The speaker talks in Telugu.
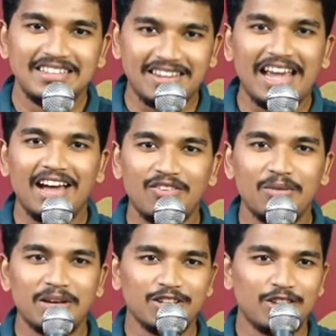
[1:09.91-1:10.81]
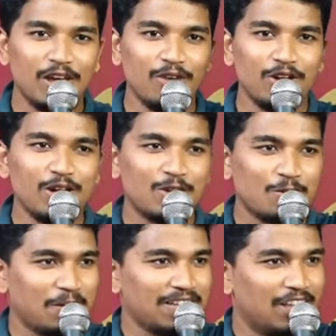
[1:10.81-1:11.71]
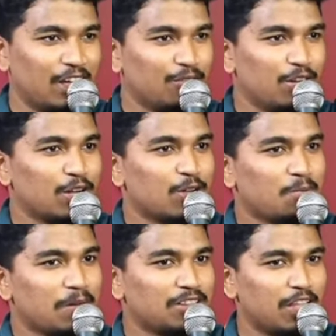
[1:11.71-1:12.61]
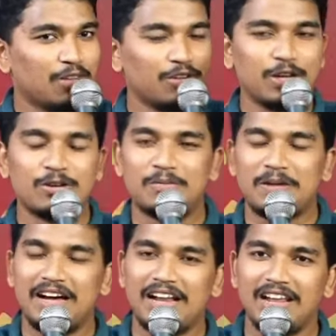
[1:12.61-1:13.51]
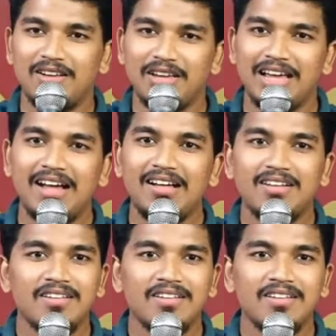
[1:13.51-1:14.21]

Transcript: ఇది కేవలం అది దేవుని కృప దేవుని కృప దేవుని కృప హలే లోయ